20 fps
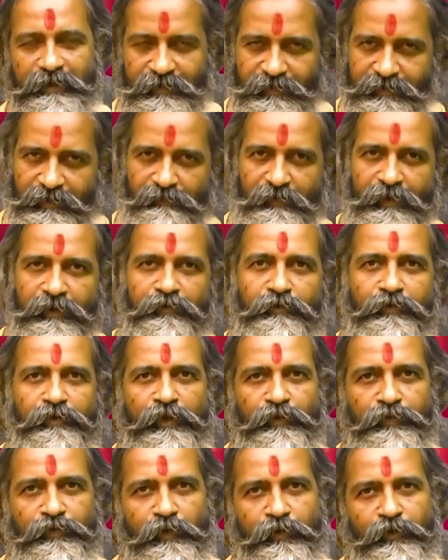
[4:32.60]
ఇంతవరకు
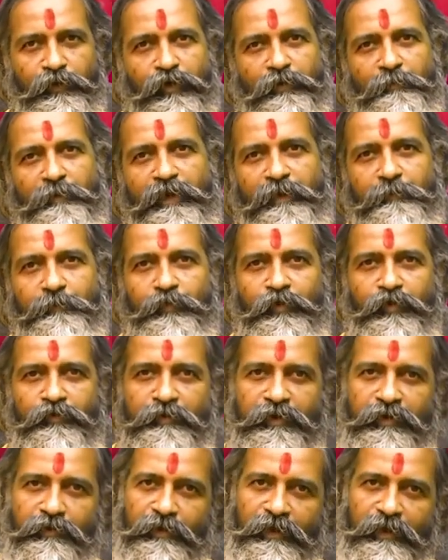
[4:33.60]
ఎందరో మన
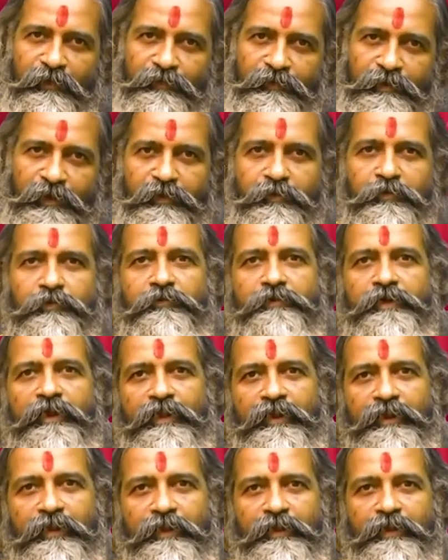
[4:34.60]
పూర్వీకులందరూ కూడా